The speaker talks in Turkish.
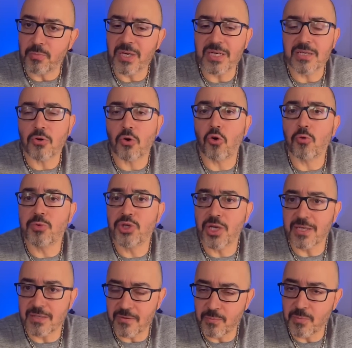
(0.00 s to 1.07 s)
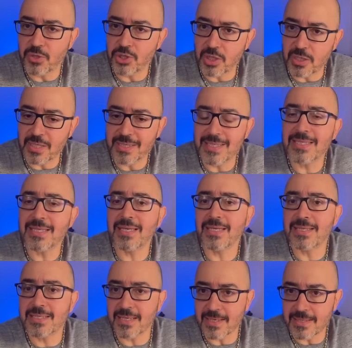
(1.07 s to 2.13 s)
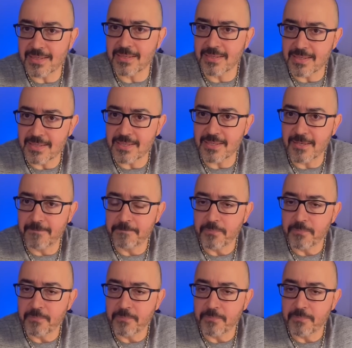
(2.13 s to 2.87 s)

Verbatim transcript: Bakın objektif bir şekilde siz de insansınız.